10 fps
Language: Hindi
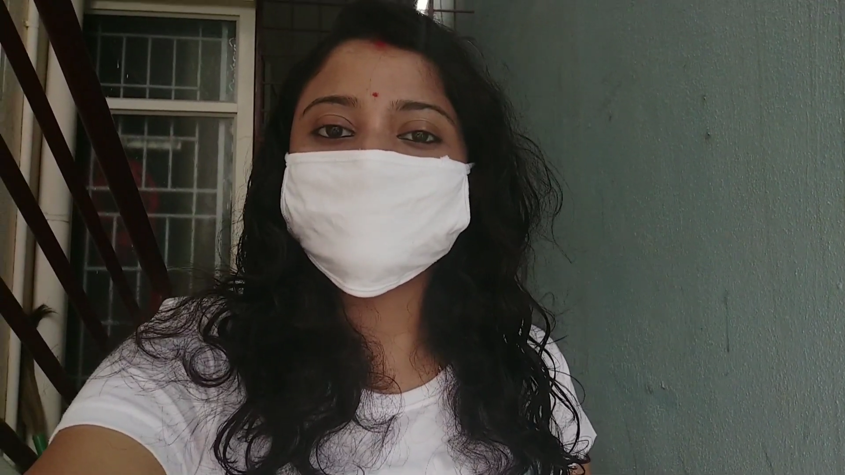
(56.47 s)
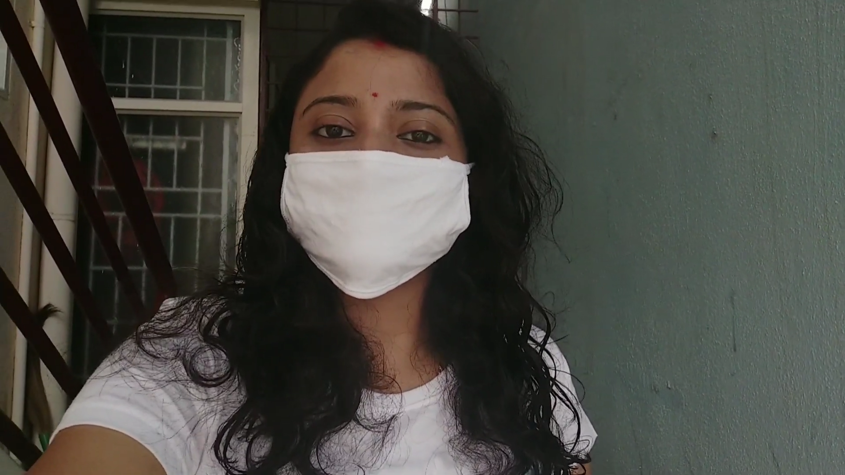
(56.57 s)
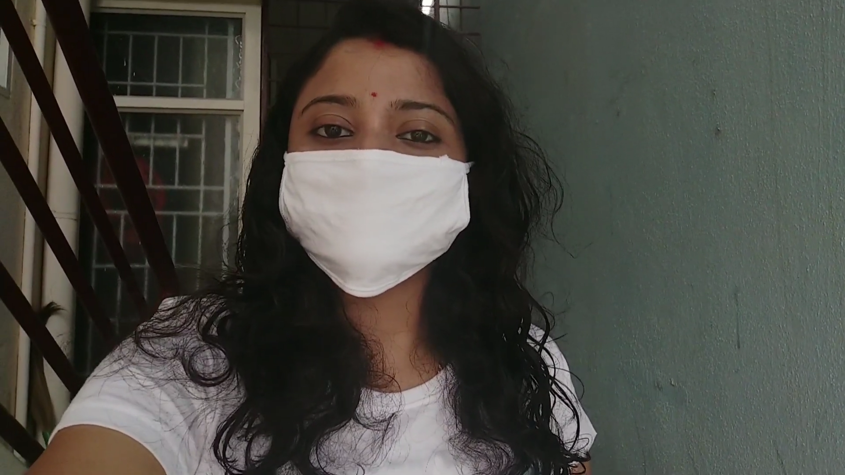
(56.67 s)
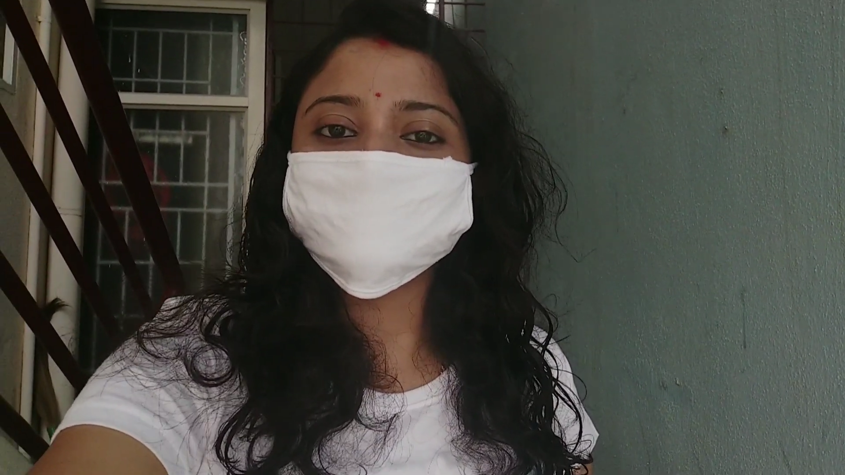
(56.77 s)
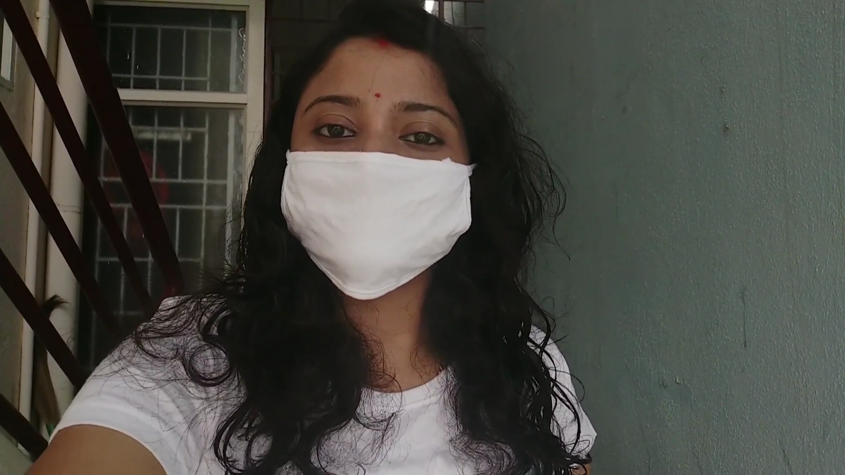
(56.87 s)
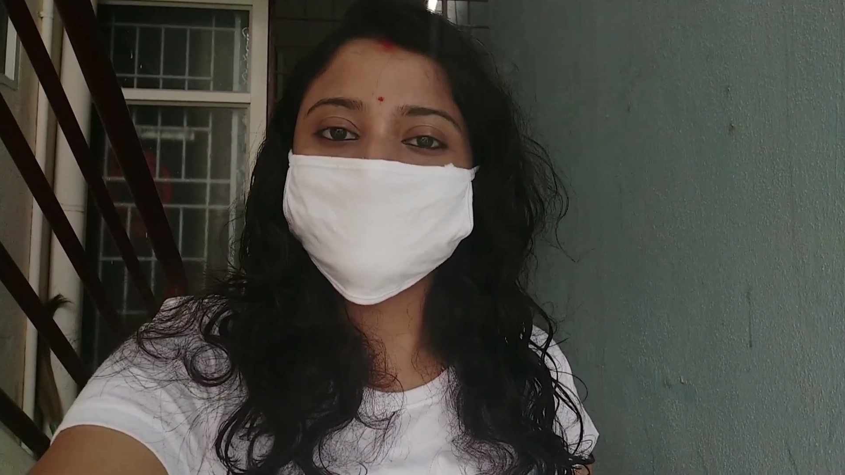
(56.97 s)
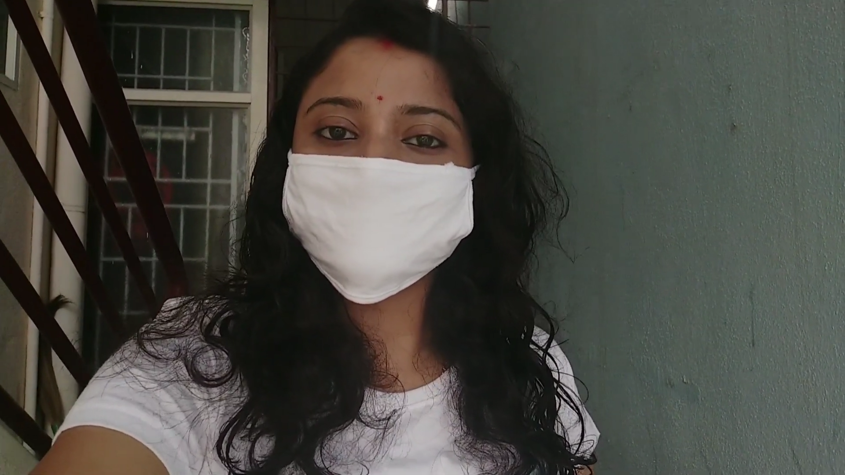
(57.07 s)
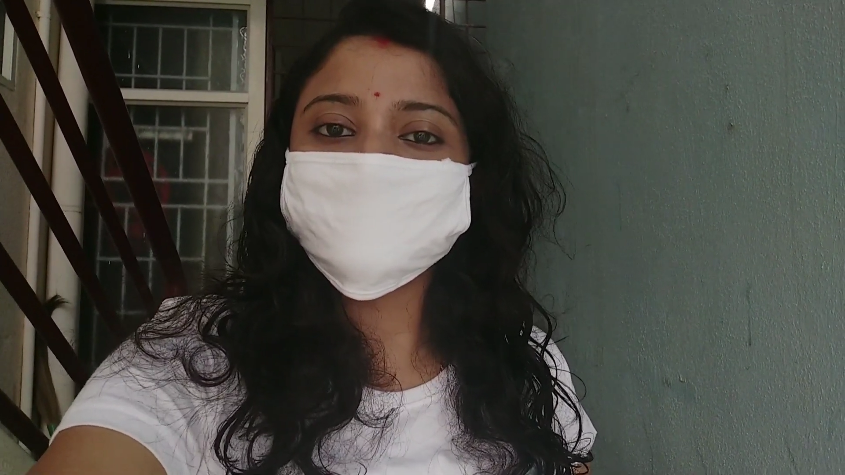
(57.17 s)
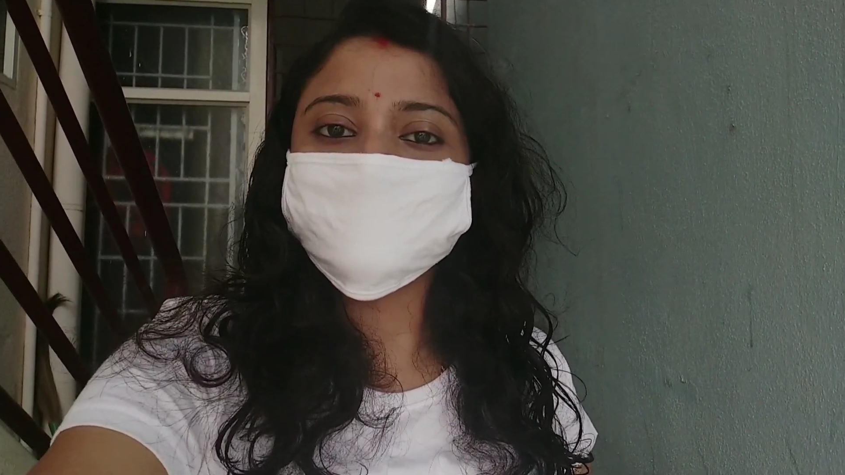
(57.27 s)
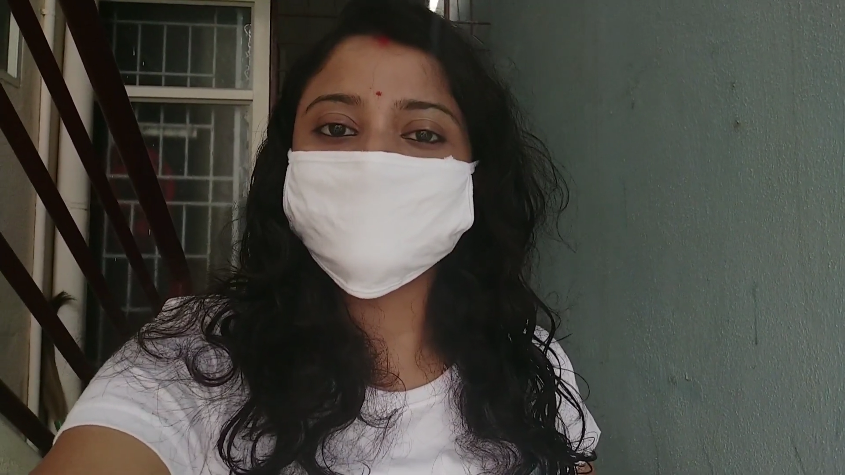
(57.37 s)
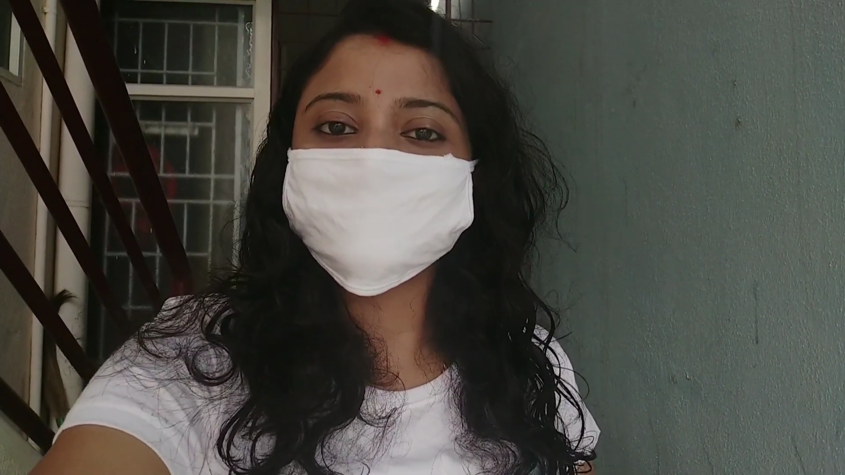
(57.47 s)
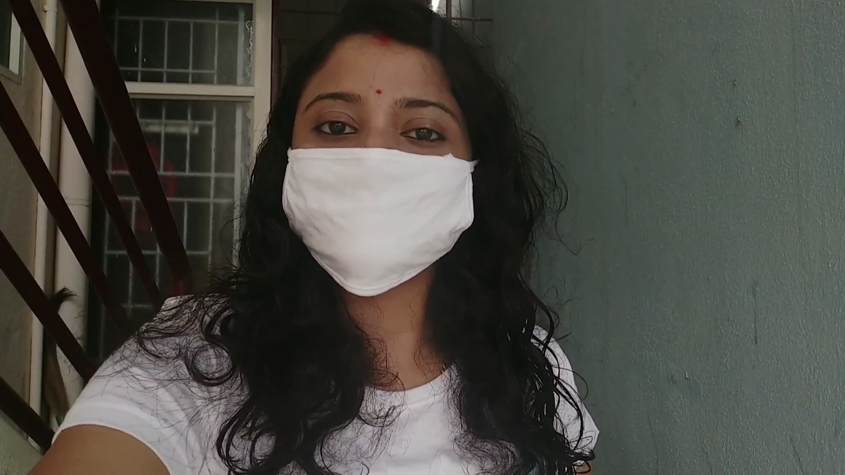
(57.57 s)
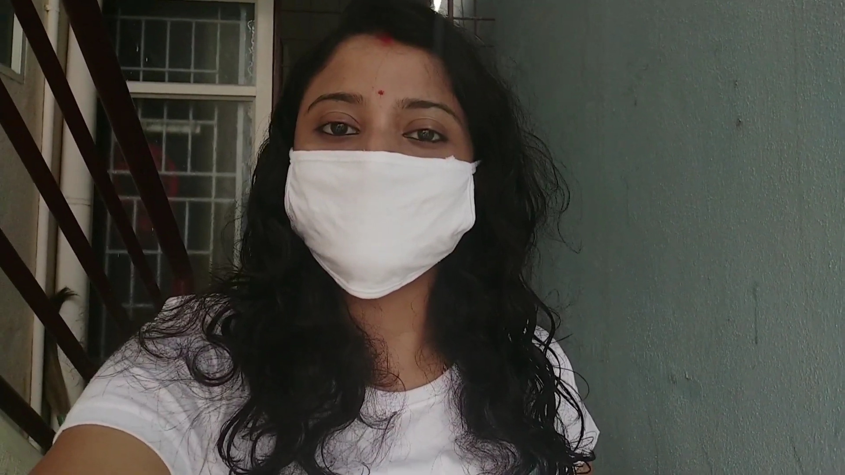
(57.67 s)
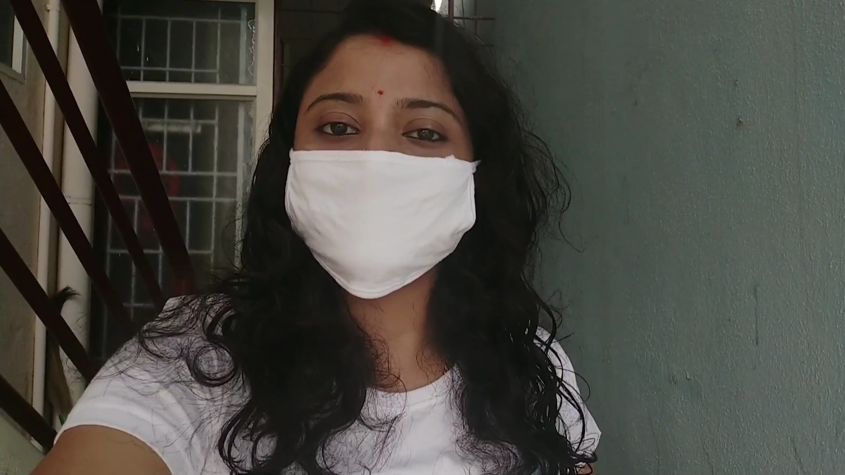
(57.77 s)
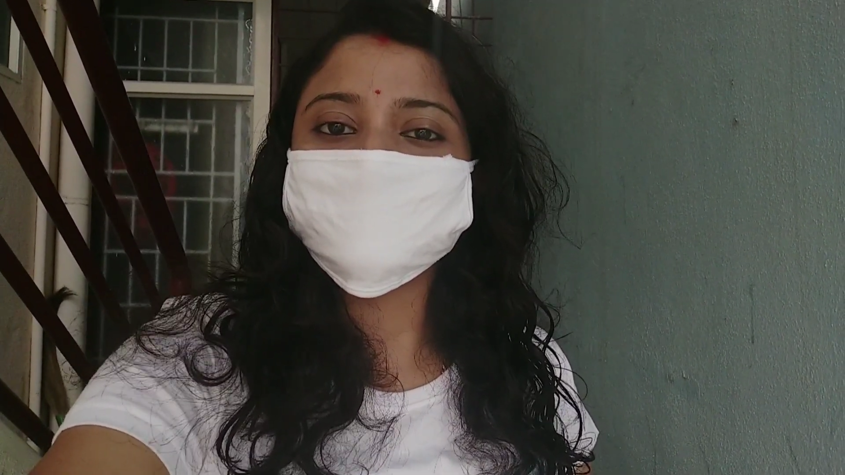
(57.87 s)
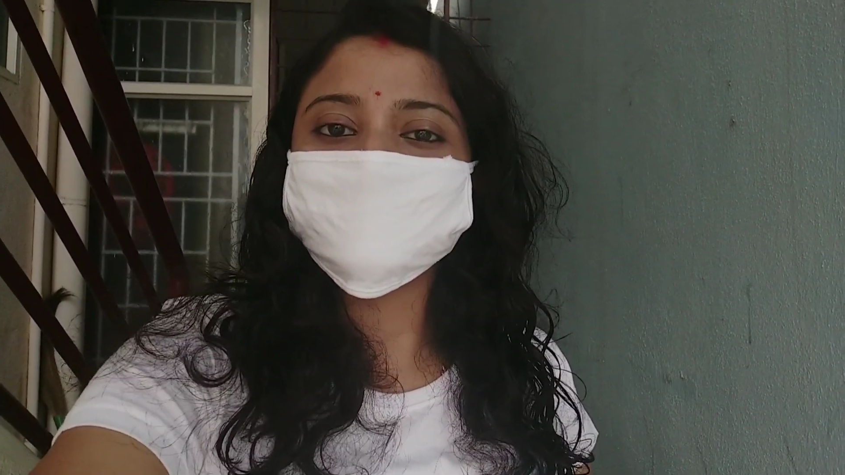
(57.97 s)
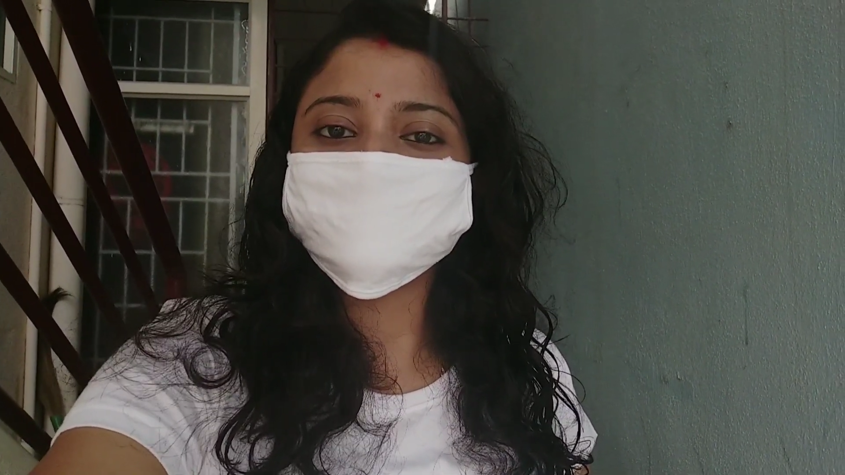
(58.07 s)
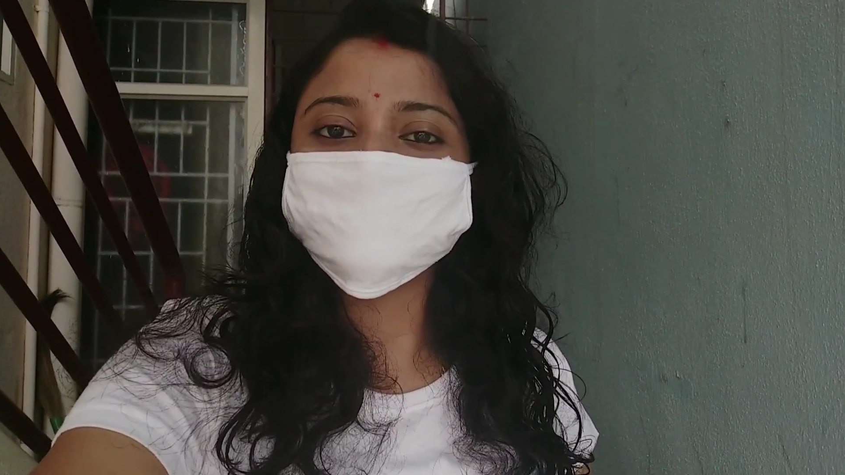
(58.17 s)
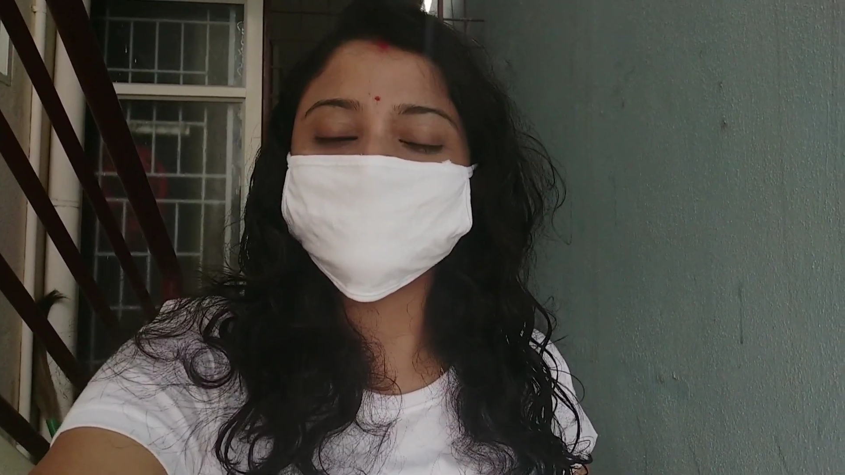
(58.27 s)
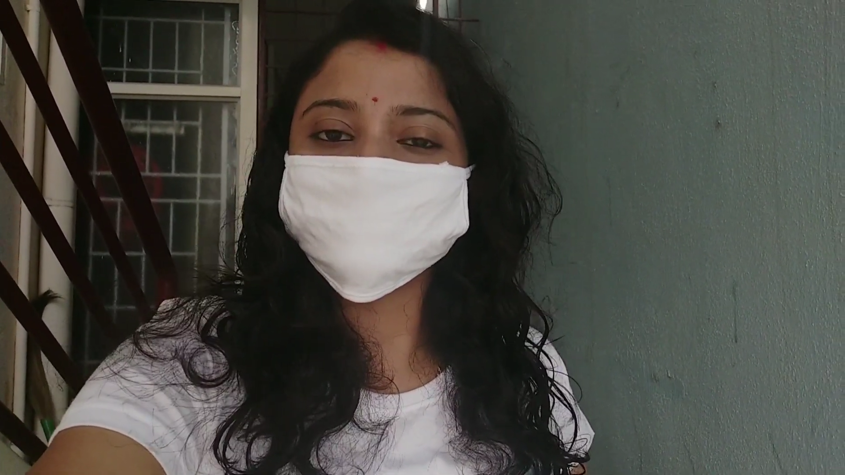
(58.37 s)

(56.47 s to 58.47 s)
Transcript: का मकसद यही है कि मैं